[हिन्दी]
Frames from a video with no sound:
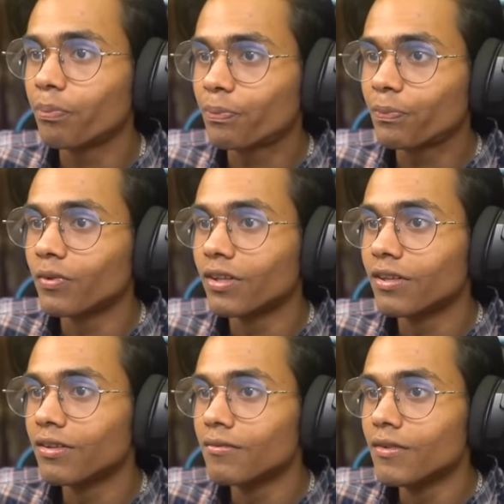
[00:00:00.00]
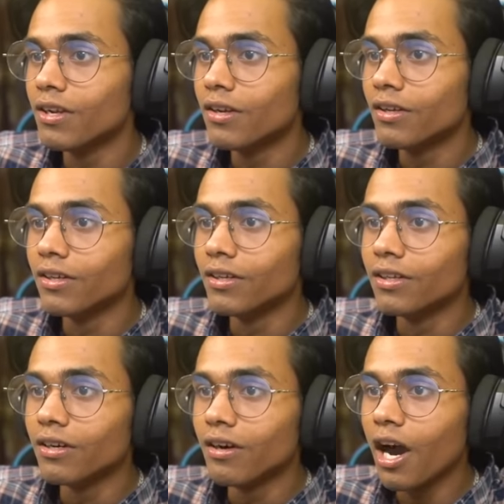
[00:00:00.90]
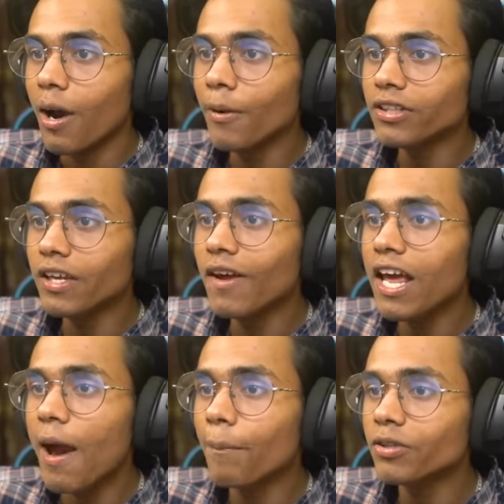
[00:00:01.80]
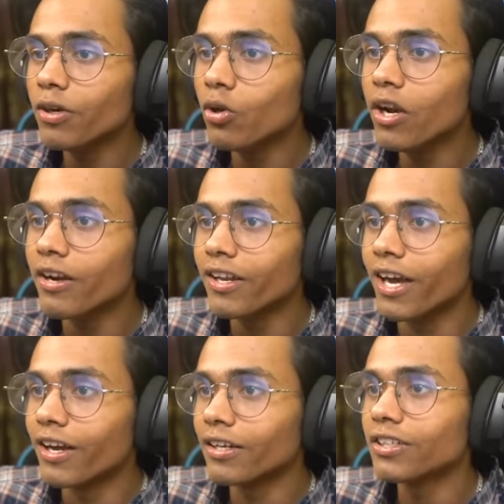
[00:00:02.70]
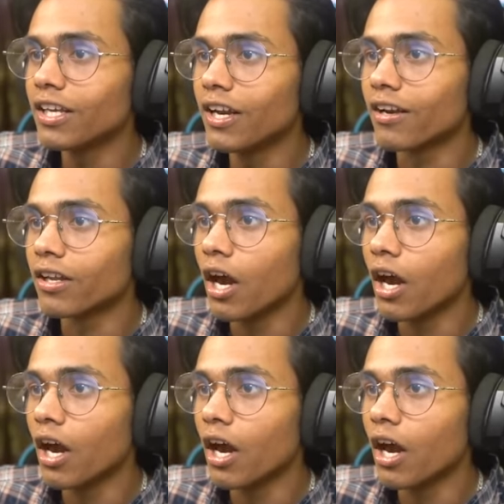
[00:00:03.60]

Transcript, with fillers: भाई लॉल ही कर तू लॉल तो अबे तेरे वाले आपस में क्यों लड़ रहे हैं अच्छा नहीं लड़ रहे